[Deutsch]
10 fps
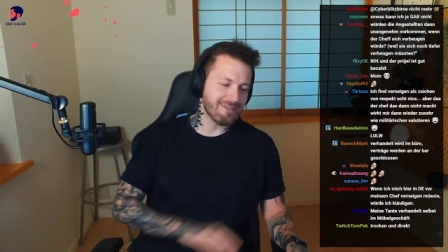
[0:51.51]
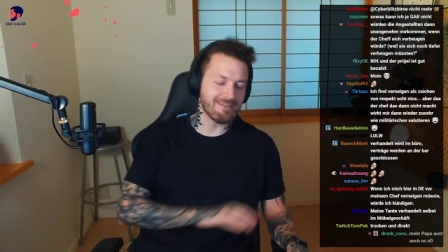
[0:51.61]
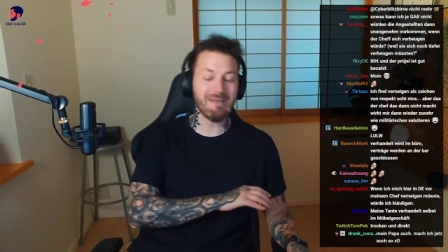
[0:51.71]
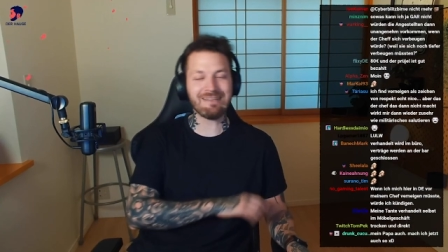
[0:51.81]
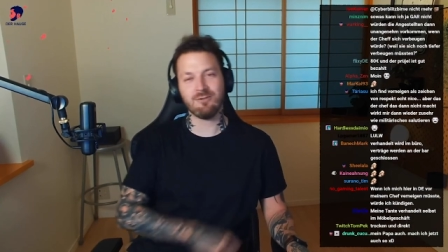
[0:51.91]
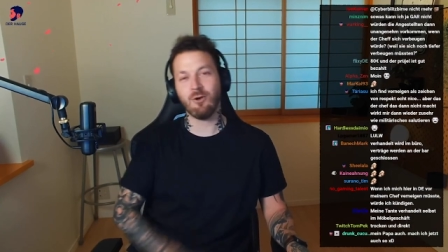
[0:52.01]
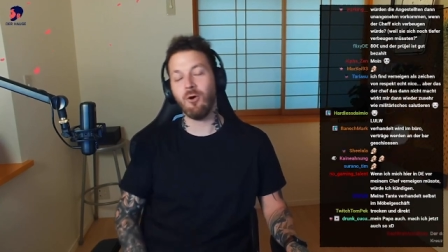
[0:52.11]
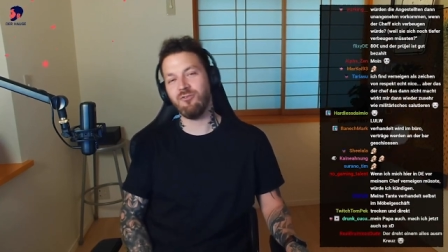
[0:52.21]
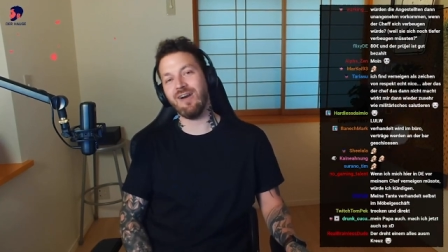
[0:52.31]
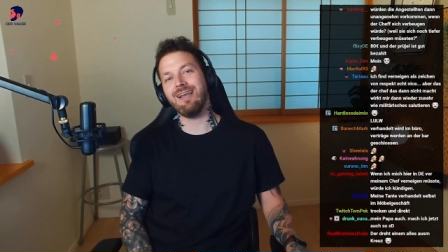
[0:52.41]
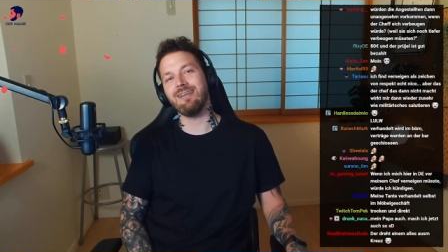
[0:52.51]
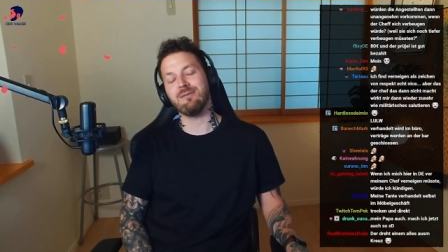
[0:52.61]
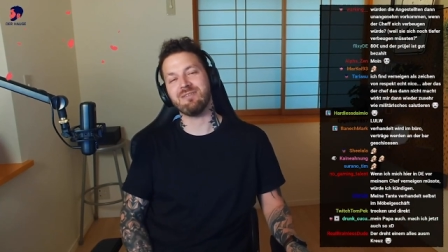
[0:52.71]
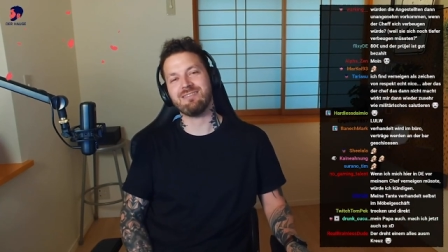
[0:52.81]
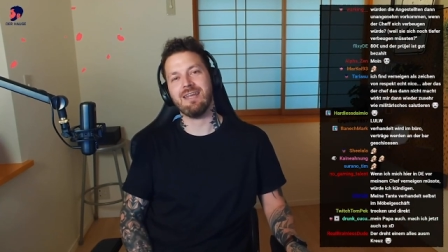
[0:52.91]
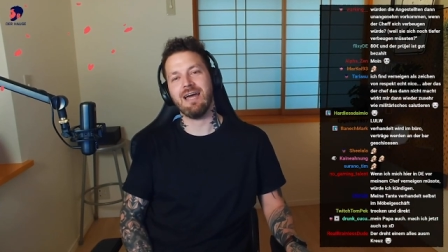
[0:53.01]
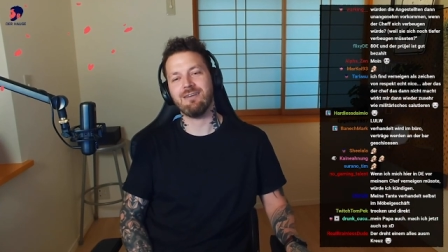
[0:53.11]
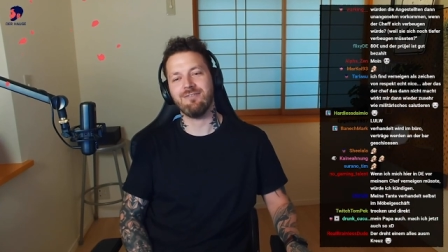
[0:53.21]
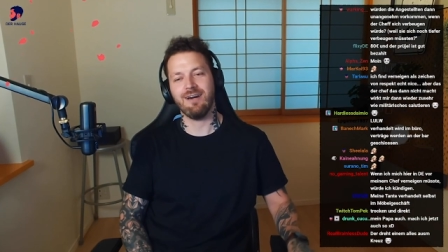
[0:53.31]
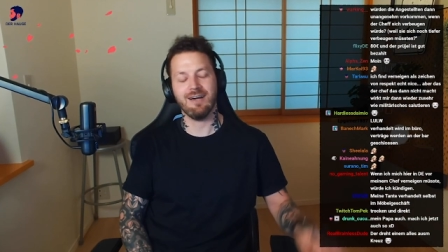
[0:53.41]
Das macht's doch auch für alle ein bisschen
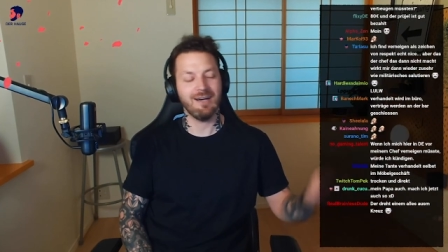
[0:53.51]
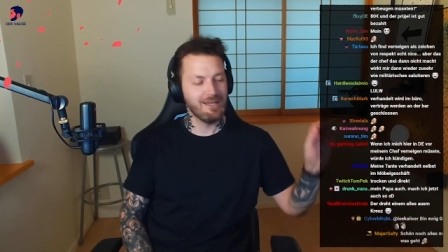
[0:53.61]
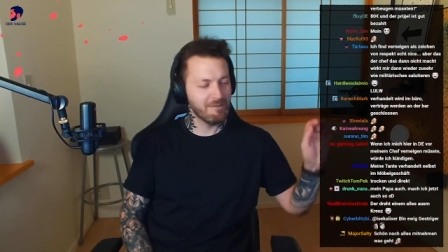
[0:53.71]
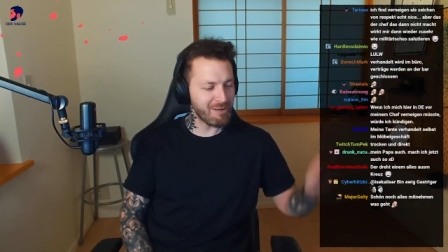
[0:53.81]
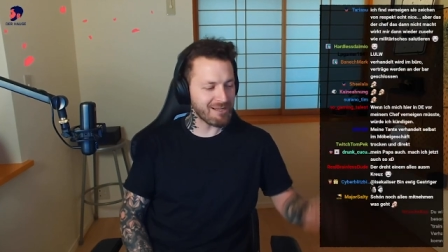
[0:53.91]
einfacher.